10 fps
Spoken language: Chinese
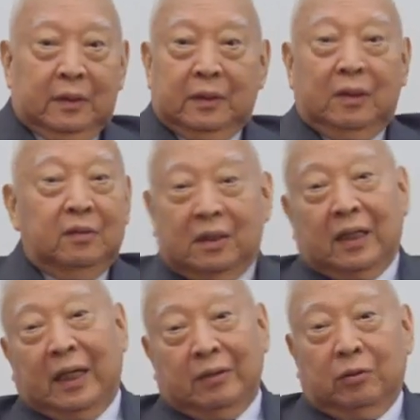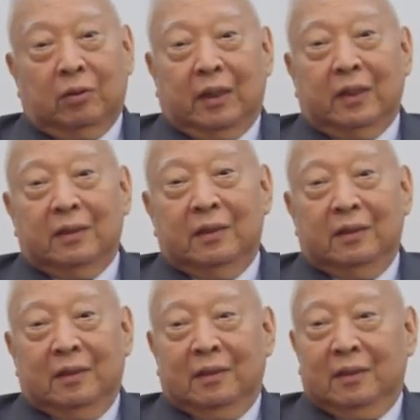就这么一个干出来了，
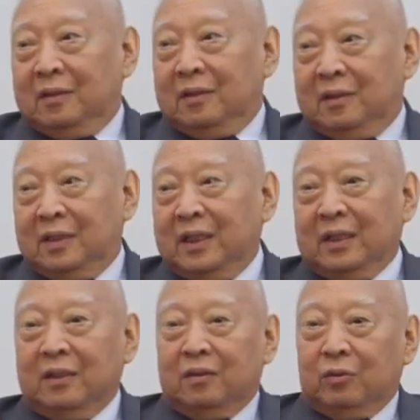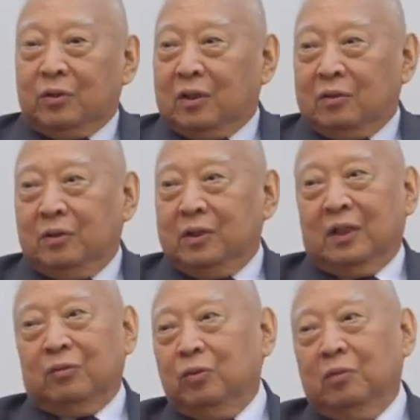其他的多少国
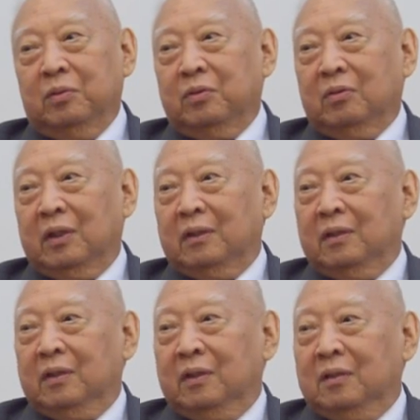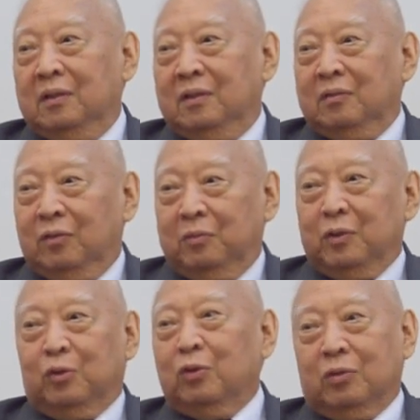家做不出来，我
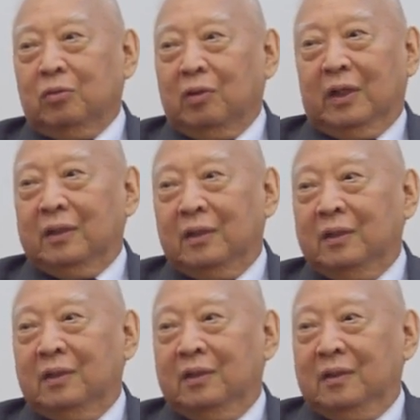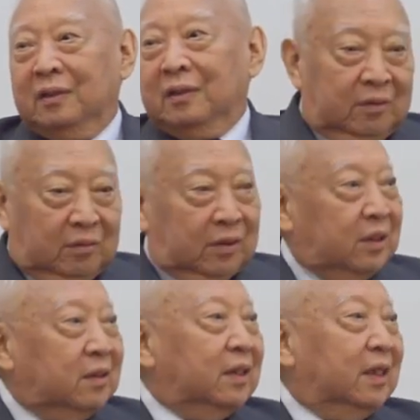们做出来了，我
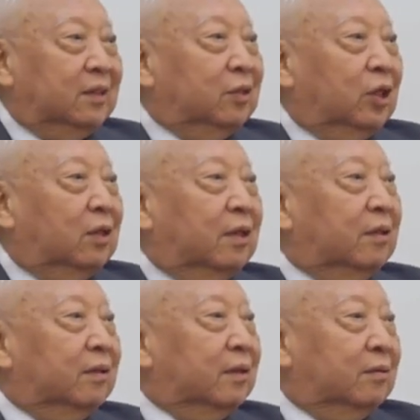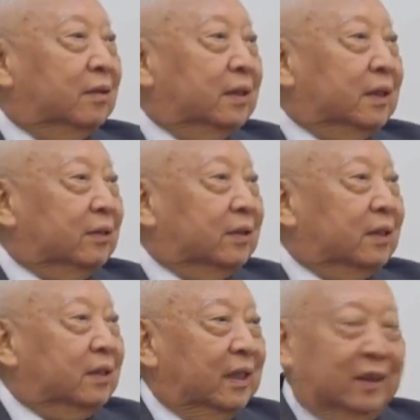真的很骄傲的，我
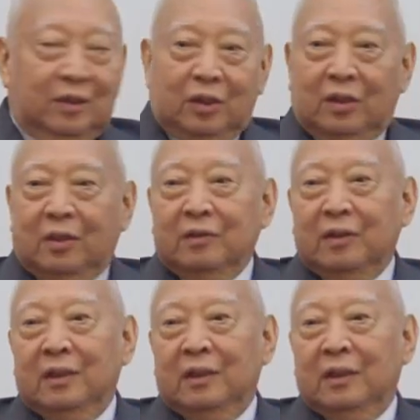真的很骄傲的。